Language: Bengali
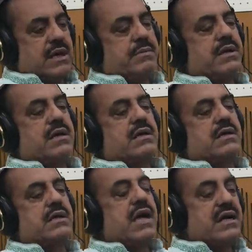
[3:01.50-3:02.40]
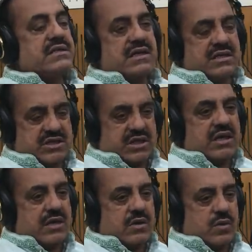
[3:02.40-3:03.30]
যে আমরা ইয়াং
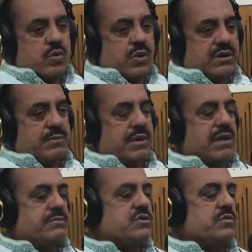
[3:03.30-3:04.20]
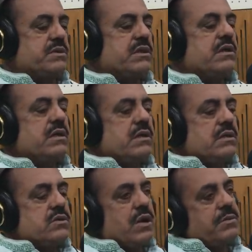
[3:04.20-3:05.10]
জেনারেশনকে ঢোকাতে পারলাম ছবিতে
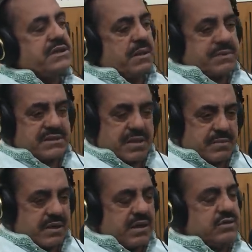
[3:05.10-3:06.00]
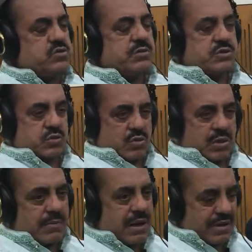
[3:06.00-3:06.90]
তো আমি শাবনাজ নাইমকে নিয়ে ছবি শুরু
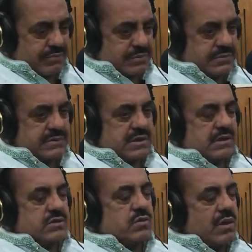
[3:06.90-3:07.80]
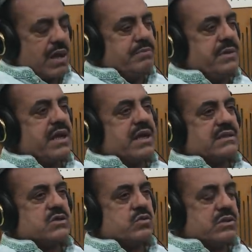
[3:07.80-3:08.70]
করলাম লাভ তো লাভ নিয়ে
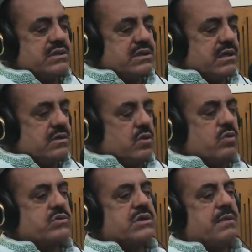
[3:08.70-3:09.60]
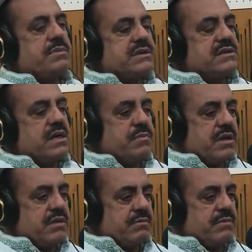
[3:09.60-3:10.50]
কাজ করতে যেয়ে তখন শাবনাজ নাইমের